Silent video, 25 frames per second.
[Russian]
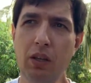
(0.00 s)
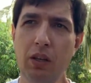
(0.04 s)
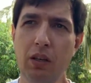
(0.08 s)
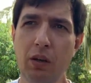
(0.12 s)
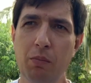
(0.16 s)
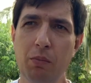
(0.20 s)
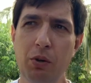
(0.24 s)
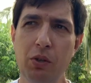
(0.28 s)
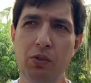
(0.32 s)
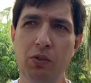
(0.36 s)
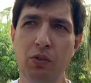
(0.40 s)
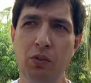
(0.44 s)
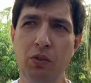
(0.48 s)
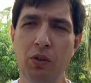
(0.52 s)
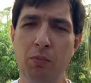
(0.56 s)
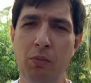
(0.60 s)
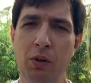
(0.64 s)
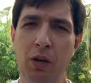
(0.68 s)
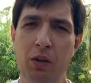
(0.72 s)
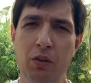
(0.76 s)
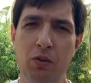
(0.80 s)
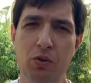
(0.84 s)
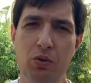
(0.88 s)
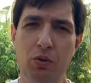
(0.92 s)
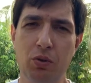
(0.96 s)
я обратил
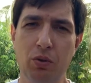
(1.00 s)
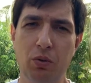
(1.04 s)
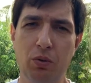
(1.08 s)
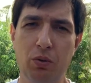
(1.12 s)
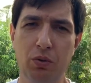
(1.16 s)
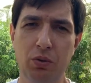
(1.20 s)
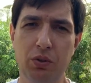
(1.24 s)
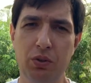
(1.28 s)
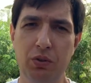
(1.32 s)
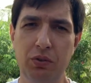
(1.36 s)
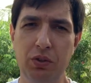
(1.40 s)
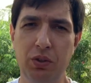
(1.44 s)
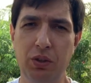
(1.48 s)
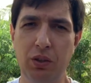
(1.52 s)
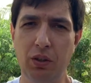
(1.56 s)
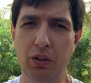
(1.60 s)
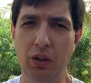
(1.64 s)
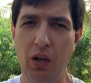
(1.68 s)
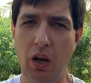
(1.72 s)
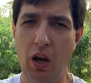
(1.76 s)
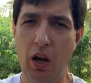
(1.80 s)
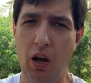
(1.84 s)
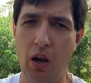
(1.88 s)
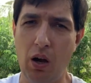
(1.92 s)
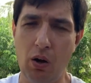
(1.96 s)
внимание, что люди все
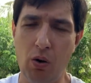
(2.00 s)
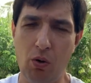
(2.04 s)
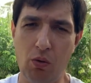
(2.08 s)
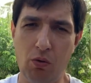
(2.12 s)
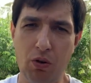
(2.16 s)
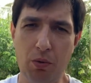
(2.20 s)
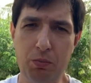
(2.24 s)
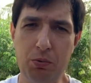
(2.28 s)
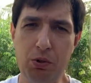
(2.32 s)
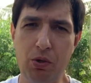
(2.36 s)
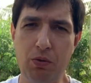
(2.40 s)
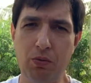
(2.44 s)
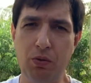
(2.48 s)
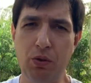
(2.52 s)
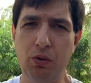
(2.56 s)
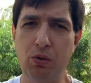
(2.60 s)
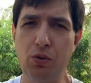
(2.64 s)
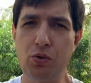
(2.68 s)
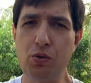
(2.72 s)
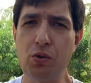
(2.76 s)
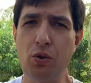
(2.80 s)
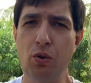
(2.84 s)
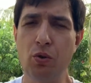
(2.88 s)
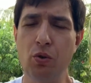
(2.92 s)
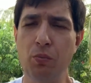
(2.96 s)
улыбчивые,
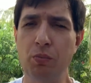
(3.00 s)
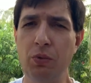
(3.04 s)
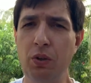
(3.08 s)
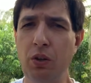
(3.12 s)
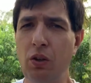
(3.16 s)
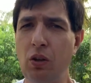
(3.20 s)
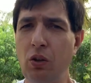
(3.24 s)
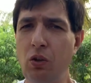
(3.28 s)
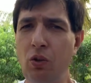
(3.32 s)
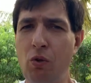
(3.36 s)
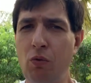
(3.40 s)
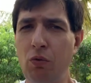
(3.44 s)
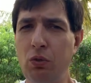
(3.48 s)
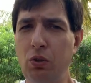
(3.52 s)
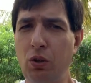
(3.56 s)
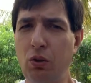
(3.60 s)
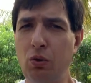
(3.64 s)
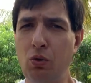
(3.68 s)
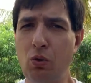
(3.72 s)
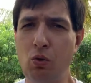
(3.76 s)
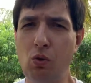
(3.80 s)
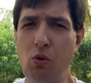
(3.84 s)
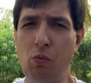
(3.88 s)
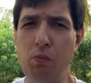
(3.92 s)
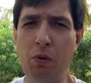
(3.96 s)
дружелюбные, готовы друг
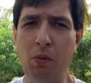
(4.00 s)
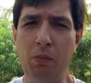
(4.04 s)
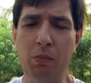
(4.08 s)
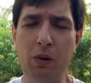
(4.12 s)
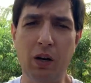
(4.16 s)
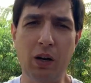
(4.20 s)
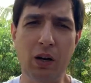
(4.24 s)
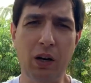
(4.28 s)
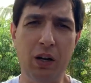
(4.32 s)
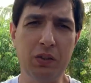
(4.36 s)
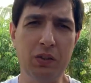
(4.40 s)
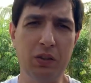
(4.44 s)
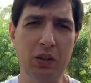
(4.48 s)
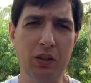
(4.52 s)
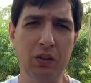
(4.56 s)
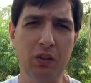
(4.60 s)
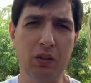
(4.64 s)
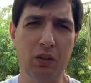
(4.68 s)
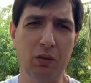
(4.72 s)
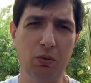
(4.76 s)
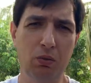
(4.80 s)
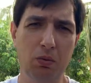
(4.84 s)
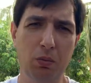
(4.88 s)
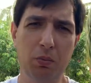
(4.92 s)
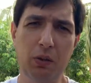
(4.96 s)
другу помогать.
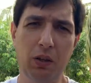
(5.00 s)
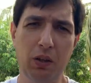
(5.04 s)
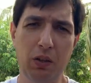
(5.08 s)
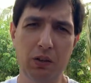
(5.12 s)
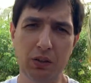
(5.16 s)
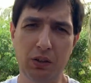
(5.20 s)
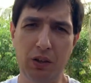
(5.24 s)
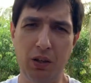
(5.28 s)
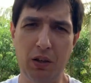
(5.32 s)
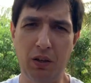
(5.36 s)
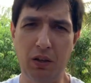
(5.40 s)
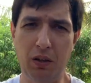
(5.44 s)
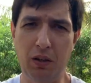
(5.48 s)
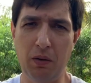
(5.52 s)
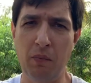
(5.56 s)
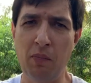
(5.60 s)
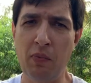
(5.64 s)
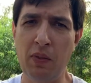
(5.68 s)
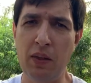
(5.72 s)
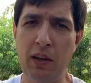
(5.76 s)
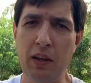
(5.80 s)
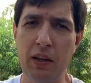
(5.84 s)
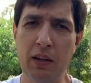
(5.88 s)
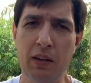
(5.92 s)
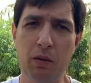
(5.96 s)
Это улыбки искренние,
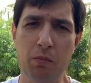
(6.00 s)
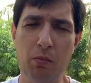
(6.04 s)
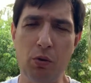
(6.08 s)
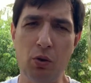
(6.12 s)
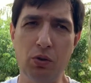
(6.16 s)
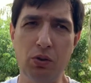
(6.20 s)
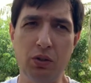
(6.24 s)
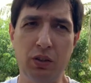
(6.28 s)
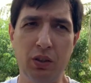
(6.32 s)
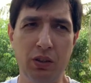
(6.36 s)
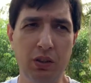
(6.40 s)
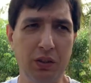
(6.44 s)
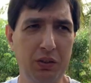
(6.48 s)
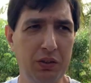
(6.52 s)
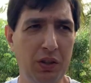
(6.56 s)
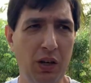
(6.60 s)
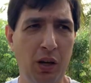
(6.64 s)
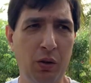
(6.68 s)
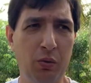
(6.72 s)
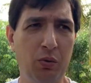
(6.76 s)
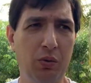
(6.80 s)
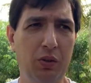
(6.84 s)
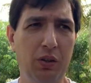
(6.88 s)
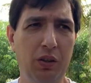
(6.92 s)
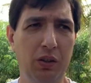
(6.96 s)
не просто
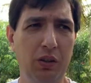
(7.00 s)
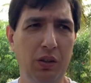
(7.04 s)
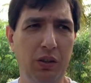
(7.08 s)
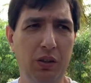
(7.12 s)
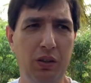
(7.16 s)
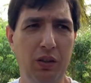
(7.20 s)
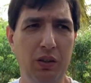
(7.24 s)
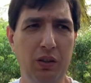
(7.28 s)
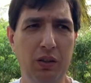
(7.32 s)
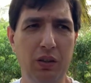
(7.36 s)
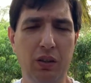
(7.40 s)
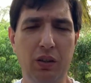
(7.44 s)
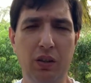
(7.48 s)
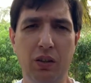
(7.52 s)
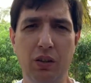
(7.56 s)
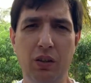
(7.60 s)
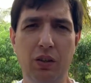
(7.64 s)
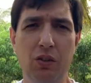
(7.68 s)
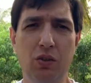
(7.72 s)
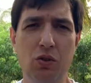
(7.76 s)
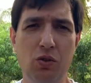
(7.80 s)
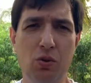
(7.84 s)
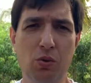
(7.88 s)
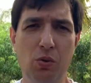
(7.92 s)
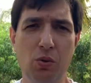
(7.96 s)
натянутые какие-то
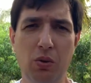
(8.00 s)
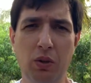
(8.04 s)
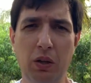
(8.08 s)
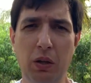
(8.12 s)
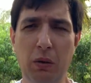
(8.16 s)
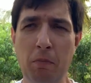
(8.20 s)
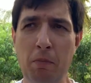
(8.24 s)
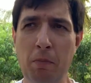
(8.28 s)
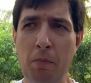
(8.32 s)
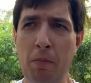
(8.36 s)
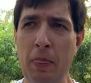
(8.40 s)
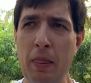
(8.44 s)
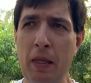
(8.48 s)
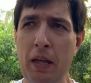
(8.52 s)
такие дежурные.